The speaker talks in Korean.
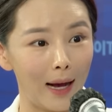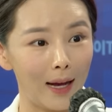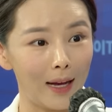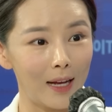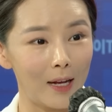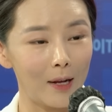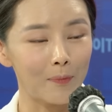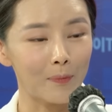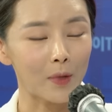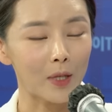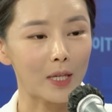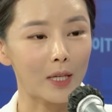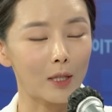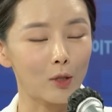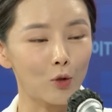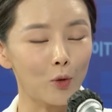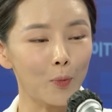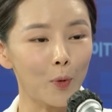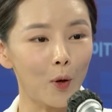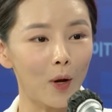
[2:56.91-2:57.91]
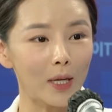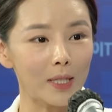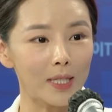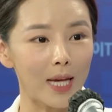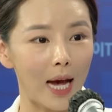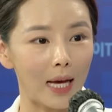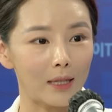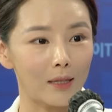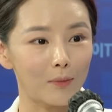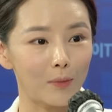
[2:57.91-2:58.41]
아하. 이 투표하지
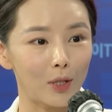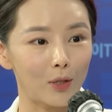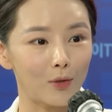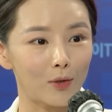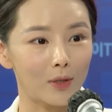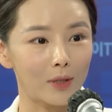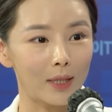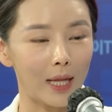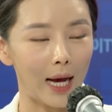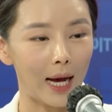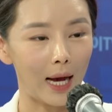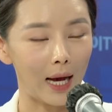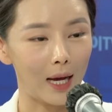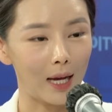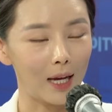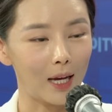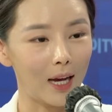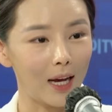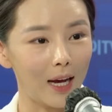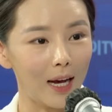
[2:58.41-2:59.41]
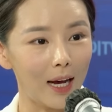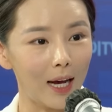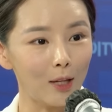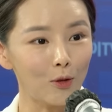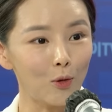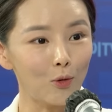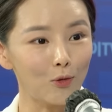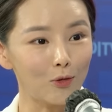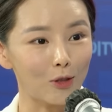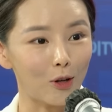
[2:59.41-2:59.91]
않은 비율은 다
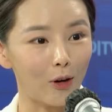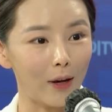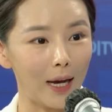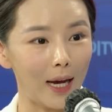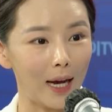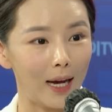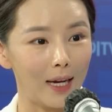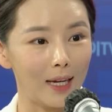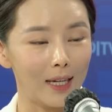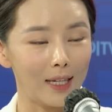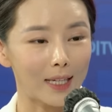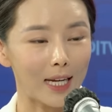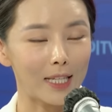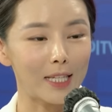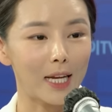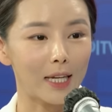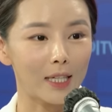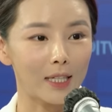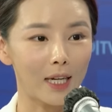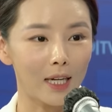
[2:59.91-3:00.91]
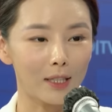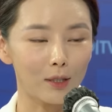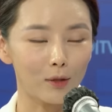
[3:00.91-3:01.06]
한동훈 거야라는 얘기를